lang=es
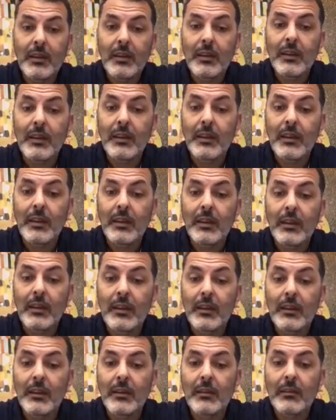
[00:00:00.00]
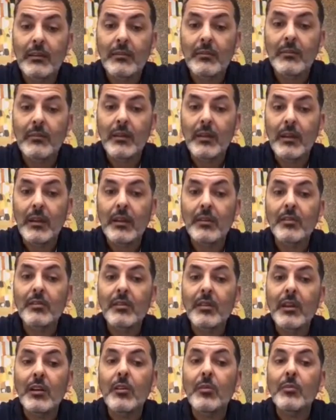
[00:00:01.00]
Eh, esos
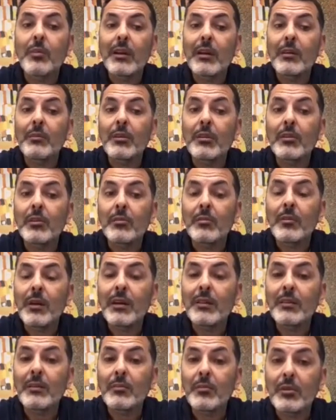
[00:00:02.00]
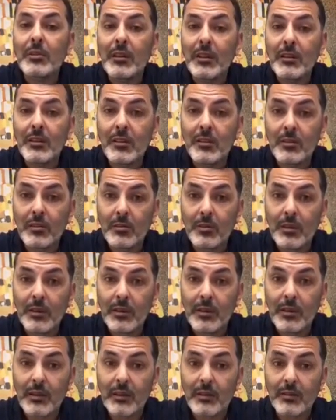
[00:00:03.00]
serían los parámetros más importantes
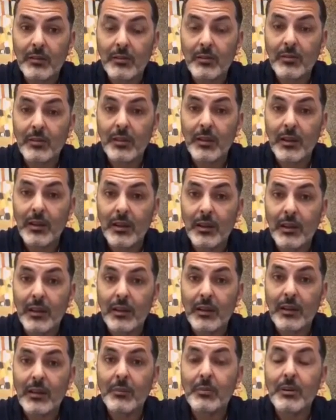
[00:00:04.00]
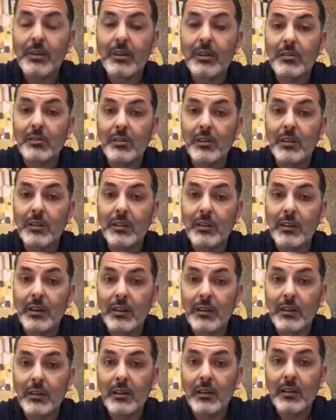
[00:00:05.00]
sobre, sobre la hipertensión
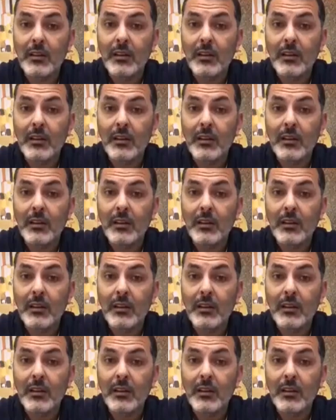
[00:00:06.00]
arterial.